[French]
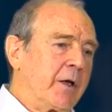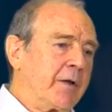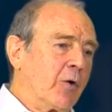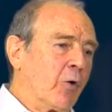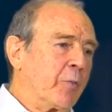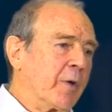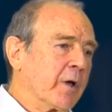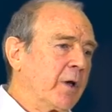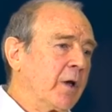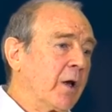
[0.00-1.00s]
a été
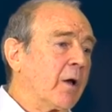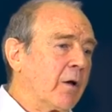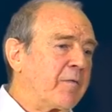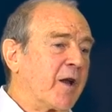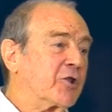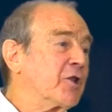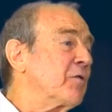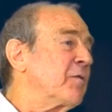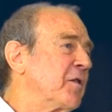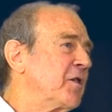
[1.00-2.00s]
repéré, à euh, flasher,
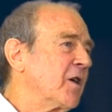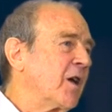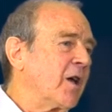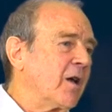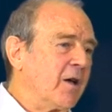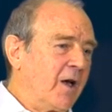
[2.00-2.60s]
on va dire, euh,